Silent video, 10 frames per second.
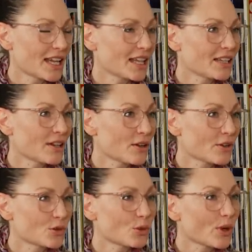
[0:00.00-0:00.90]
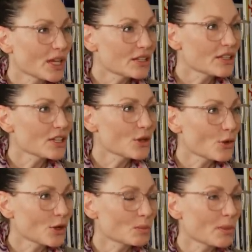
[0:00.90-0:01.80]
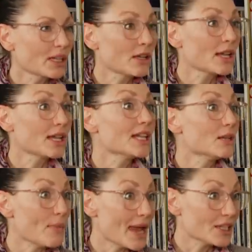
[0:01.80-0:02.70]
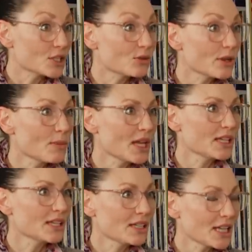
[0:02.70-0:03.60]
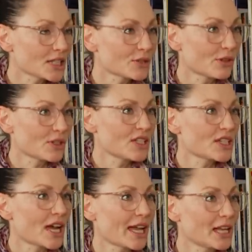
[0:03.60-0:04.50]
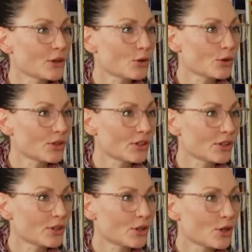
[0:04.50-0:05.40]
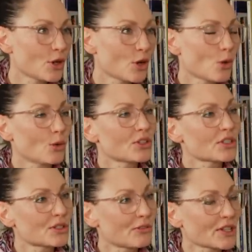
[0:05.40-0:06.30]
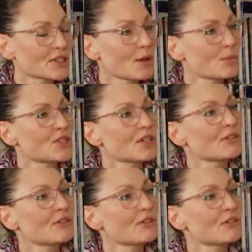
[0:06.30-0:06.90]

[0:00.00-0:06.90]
Denn so richtig hört man in den Mainstream-Medien nichts von dieser Heilkunde. Und es ist fast ein